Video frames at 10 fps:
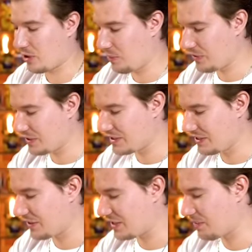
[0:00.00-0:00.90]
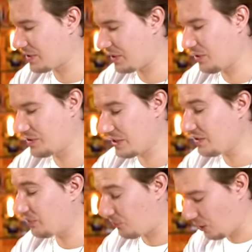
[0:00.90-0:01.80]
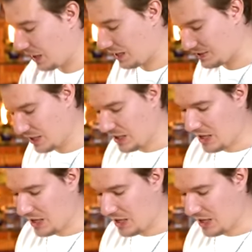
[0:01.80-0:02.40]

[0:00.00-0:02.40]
kommt in Silver Tempest raus in Full Art.